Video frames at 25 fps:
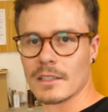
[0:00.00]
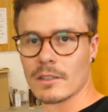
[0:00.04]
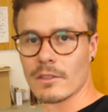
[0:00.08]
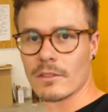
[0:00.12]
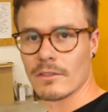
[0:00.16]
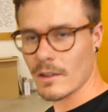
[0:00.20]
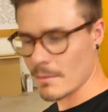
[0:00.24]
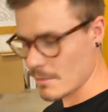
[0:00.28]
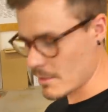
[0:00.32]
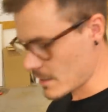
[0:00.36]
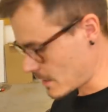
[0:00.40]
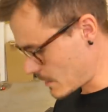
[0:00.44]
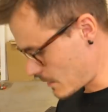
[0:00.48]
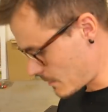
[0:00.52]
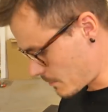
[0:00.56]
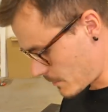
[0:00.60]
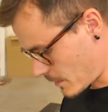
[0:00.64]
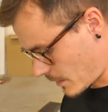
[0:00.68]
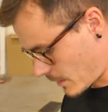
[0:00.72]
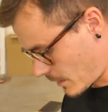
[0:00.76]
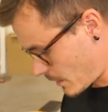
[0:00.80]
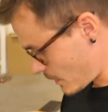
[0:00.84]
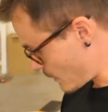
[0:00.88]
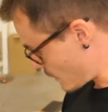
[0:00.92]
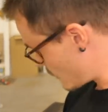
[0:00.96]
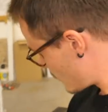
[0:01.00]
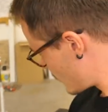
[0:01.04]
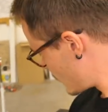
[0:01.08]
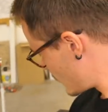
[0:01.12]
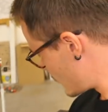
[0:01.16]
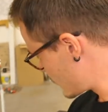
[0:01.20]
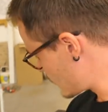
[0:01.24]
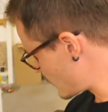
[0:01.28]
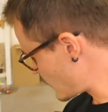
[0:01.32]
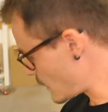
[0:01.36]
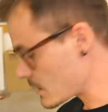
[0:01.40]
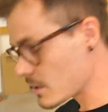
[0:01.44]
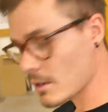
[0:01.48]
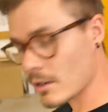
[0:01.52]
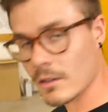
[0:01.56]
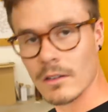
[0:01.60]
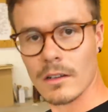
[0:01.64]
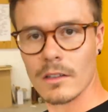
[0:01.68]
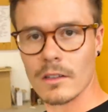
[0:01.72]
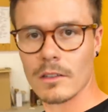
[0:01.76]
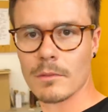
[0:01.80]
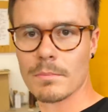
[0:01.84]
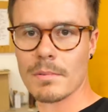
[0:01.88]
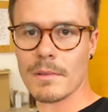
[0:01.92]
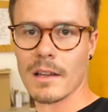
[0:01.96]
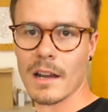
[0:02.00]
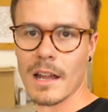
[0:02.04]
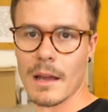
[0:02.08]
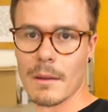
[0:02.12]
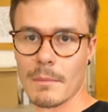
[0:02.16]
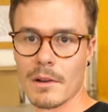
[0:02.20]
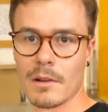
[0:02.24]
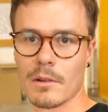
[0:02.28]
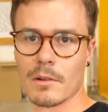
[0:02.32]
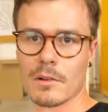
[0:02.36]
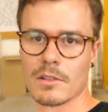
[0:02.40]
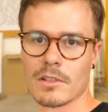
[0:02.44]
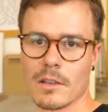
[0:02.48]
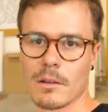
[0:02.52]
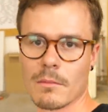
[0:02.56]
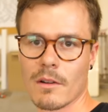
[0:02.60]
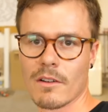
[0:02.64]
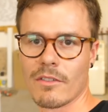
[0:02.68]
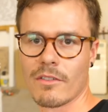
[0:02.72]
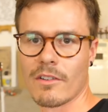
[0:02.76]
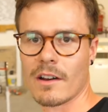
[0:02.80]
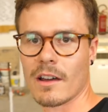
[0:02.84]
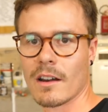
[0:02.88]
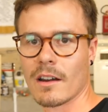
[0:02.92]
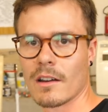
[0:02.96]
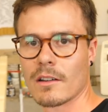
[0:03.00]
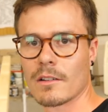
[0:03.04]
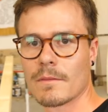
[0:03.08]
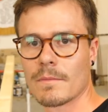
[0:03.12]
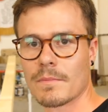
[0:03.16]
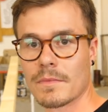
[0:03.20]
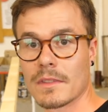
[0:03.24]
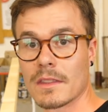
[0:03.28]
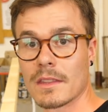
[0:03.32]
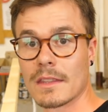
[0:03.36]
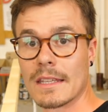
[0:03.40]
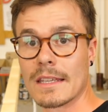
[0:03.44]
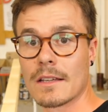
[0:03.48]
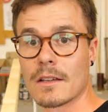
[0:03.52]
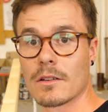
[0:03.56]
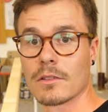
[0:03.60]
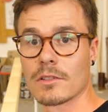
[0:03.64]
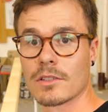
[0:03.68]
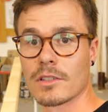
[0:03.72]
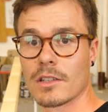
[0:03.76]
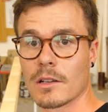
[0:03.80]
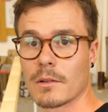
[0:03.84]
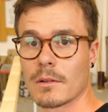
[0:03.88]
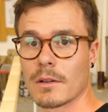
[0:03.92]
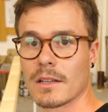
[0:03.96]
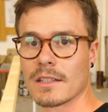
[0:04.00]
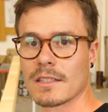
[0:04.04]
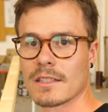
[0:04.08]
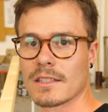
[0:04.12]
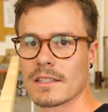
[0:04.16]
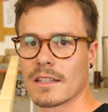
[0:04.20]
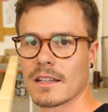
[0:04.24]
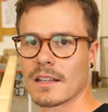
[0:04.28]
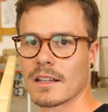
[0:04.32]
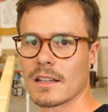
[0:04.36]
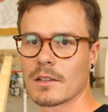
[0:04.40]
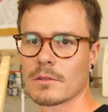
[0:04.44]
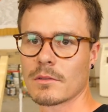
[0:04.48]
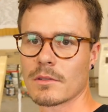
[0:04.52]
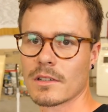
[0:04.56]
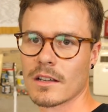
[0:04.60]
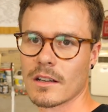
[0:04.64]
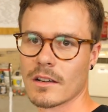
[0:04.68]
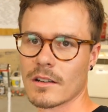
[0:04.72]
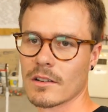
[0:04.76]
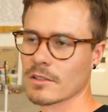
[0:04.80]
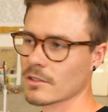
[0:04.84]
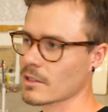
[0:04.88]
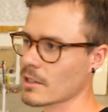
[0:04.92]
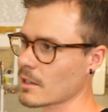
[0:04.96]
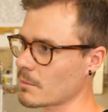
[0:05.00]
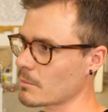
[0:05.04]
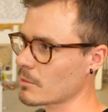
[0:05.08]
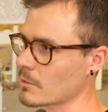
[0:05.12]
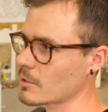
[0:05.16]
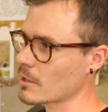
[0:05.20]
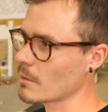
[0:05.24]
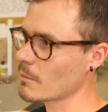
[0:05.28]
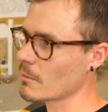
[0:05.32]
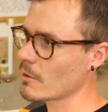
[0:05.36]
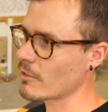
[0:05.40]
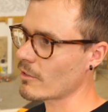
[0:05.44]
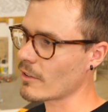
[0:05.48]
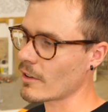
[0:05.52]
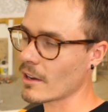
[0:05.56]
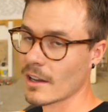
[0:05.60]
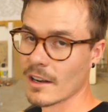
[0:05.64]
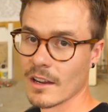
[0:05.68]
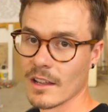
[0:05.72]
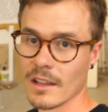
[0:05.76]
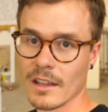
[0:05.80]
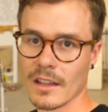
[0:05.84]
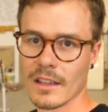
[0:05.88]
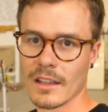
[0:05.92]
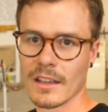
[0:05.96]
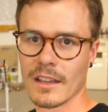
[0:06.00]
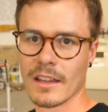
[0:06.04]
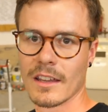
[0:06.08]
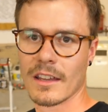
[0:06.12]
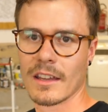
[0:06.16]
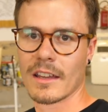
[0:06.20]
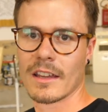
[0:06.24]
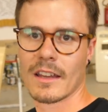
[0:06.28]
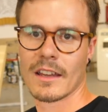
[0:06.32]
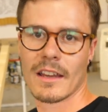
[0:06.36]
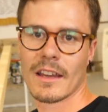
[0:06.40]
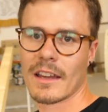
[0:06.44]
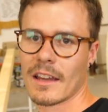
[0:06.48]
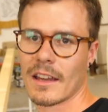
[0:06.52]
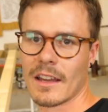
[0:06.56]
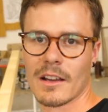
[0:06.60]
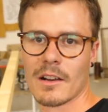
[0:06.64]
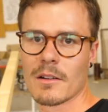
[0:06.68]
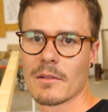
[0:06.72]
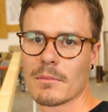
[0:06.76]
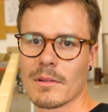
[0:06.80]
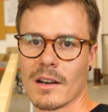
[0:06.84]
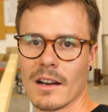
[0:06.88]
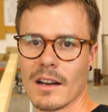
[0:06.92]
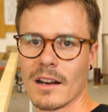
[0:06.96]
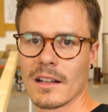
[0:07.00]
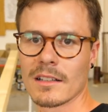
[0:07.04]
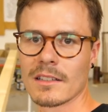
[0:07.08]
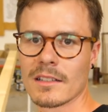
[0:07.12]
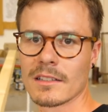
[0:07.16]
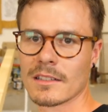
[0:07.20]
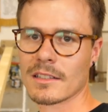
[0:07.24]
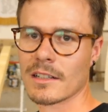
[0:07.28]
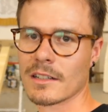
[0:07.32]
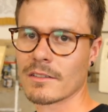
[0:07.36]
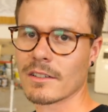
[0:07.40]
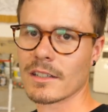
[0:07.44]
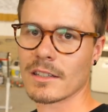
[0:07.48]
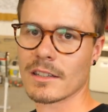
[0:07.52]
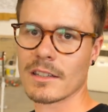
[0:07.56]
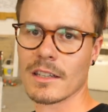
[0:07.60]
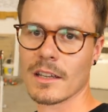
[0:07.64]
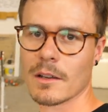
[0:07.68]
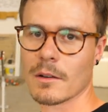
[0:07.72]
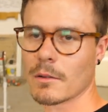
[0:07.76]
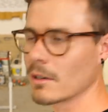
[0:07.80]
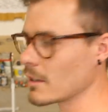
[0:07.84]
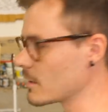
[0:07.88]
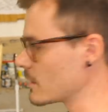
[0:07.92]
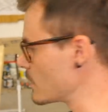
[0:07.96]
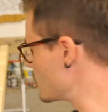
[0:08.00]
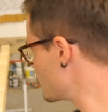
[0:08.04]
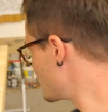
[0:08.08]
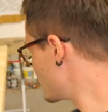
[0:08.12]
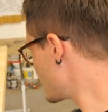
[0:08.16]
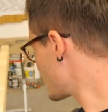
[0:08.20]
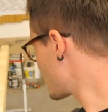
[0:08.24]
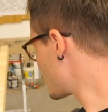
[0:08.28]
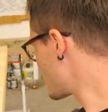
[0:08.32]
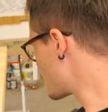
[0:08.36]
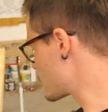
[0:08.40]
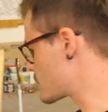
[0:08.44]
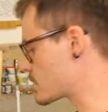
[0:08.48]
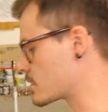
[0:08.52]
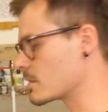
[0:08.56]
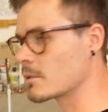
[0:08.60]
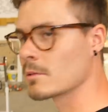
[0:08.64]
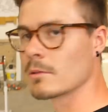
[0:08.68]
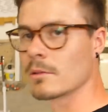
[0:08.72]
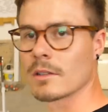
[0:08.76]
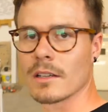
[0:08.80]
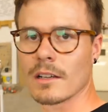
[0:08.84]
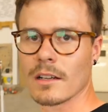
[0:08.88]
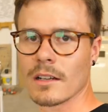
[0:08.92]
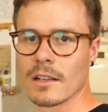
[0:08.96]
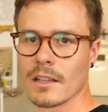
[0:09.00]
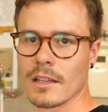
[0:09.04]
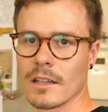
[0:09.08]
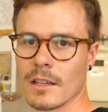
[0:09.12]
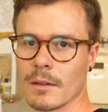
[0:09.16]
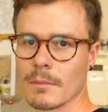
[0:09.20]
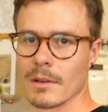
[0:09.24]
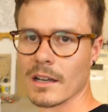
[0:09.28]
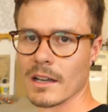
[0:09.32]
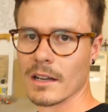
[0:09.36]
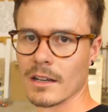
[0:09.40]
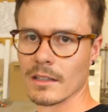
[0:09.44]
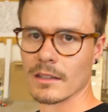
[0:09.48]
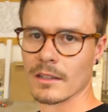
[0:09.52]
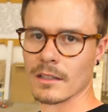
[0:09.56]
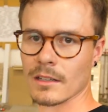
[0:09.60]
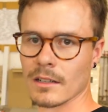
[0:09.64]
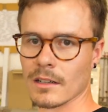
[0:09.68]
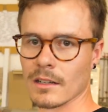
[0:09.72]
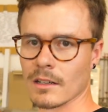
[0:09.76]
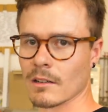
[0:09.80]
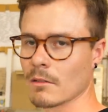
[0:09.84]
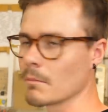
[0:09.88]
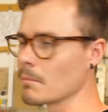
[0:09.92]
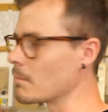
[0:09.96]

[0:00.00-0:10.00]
non va bene perché il taglio con la doppia lama non riusciamo a farlo di conseguenza l'unica cosa che possiamo fare è comprare altri travetti e quelli del bricco restituirli e magari tenerne un